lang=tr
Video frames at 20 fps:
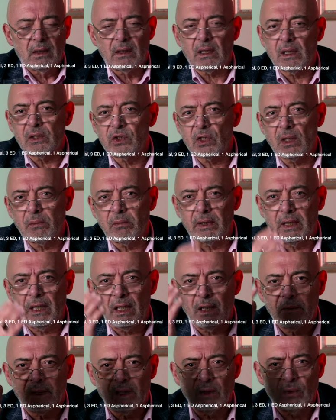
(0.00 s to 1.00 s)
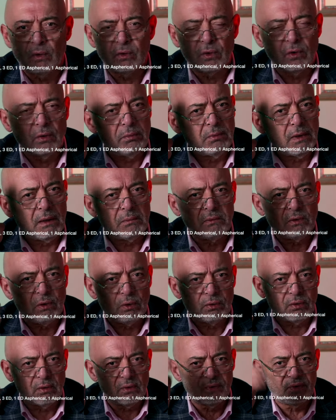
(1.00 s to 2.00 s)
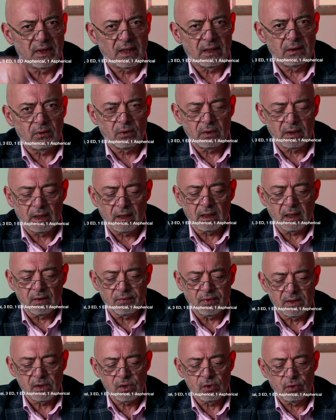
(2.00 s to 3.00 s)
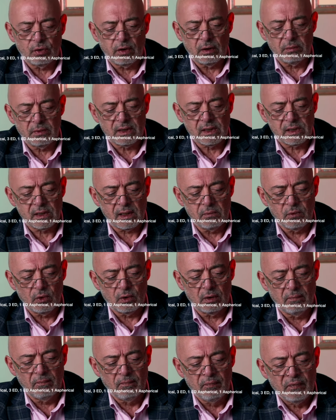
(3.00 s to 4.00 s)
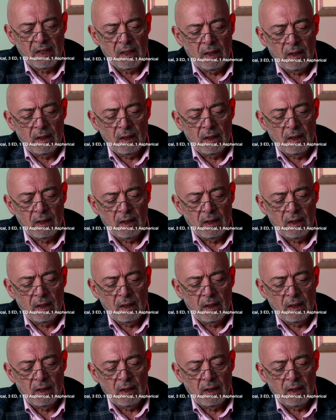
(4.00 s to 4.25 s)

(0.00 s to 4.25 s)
Kaç cam elemanı olduğunu bilen ne olduğunu falan onlarla kafanızı ütülemek istemiyorum.